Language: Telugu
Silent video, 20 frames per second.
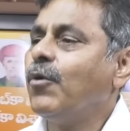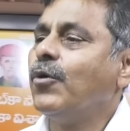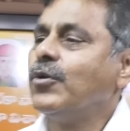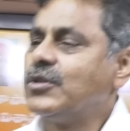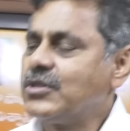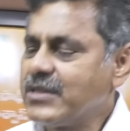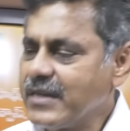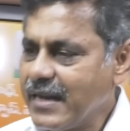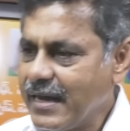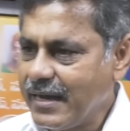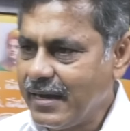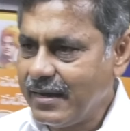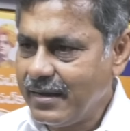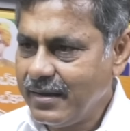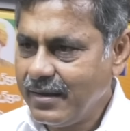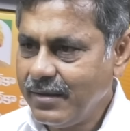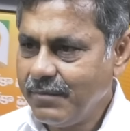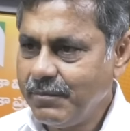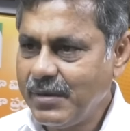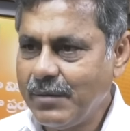వచ్చినా
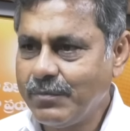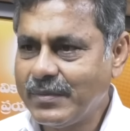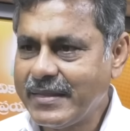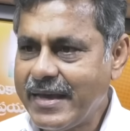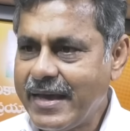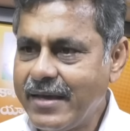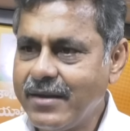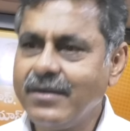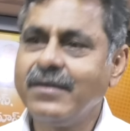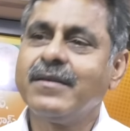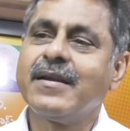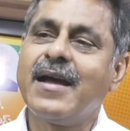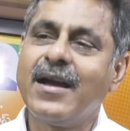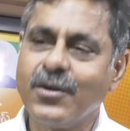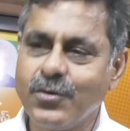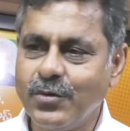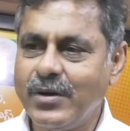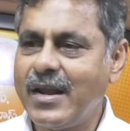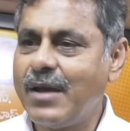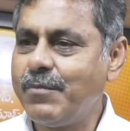మేము తయారు
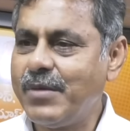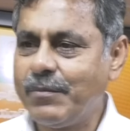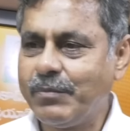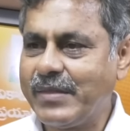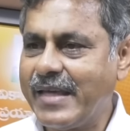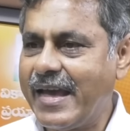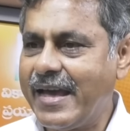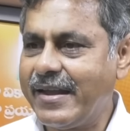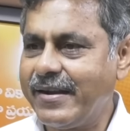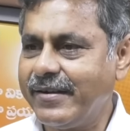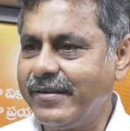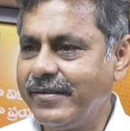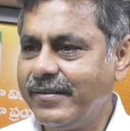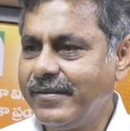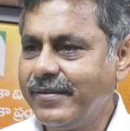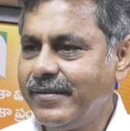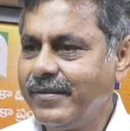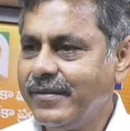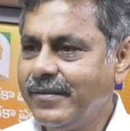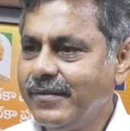రాకున్నా మేము తయారు
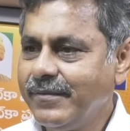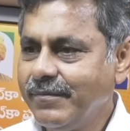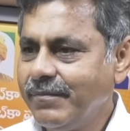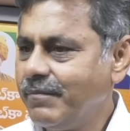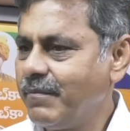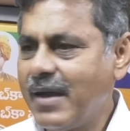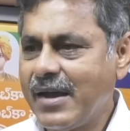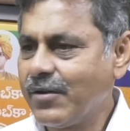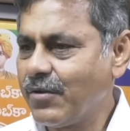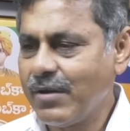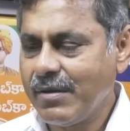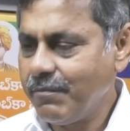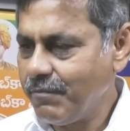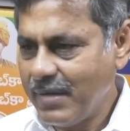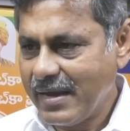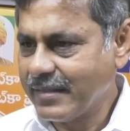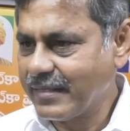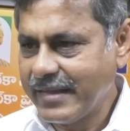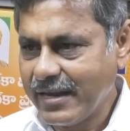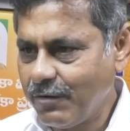మాకు
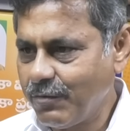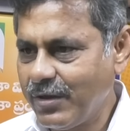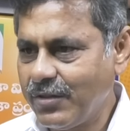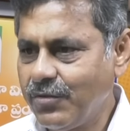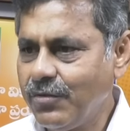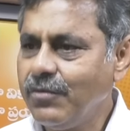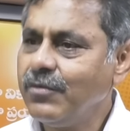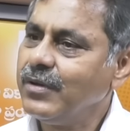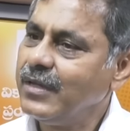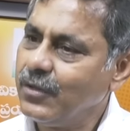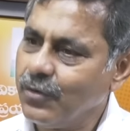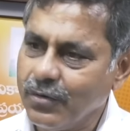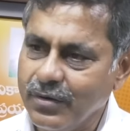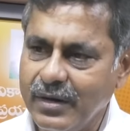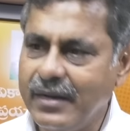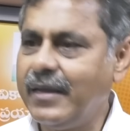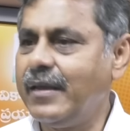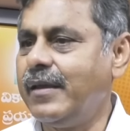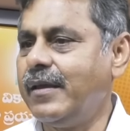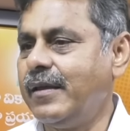మాకు తెలియదు ఇది
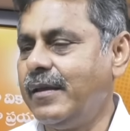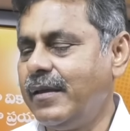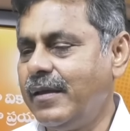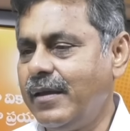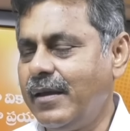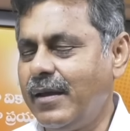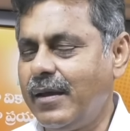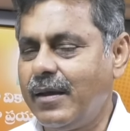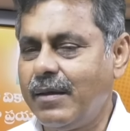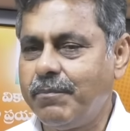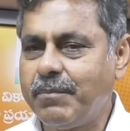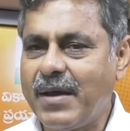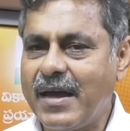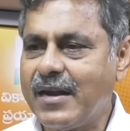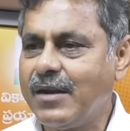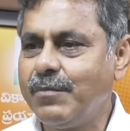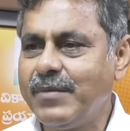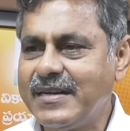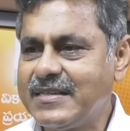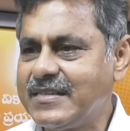ఓన్లీ
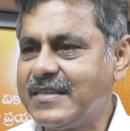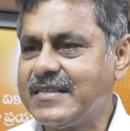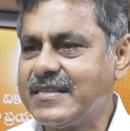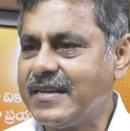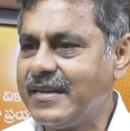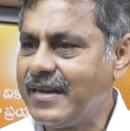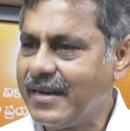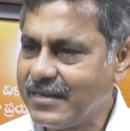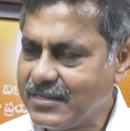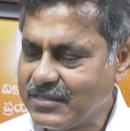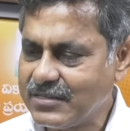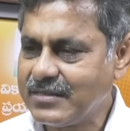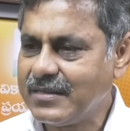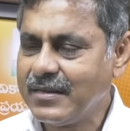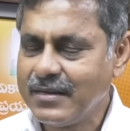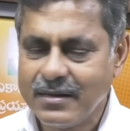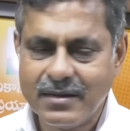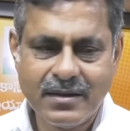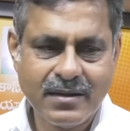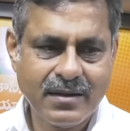పార్లమెంట్ సెషన్ నడుస్తుంది
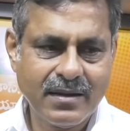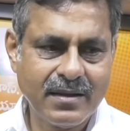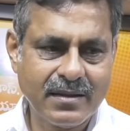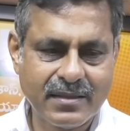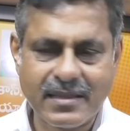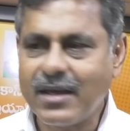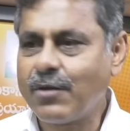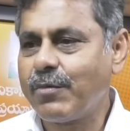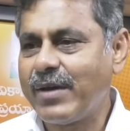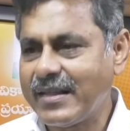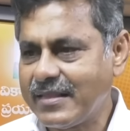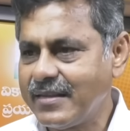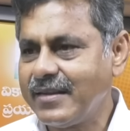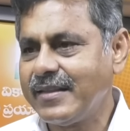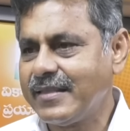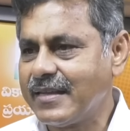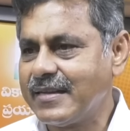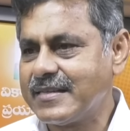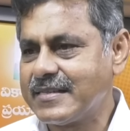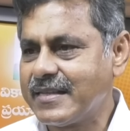
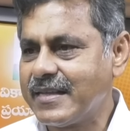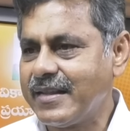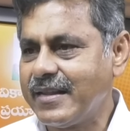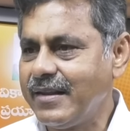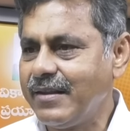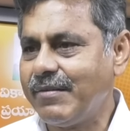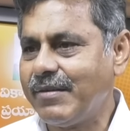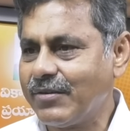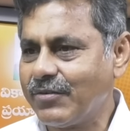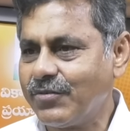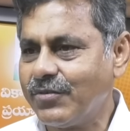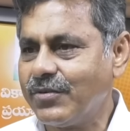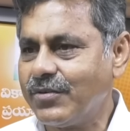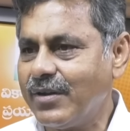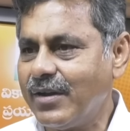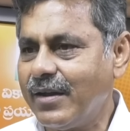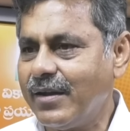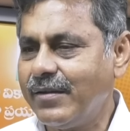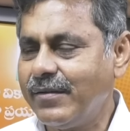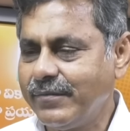తర్వాతనే అని నేను
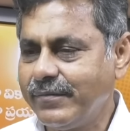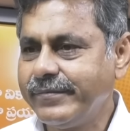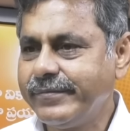అనుకుంటున్నాను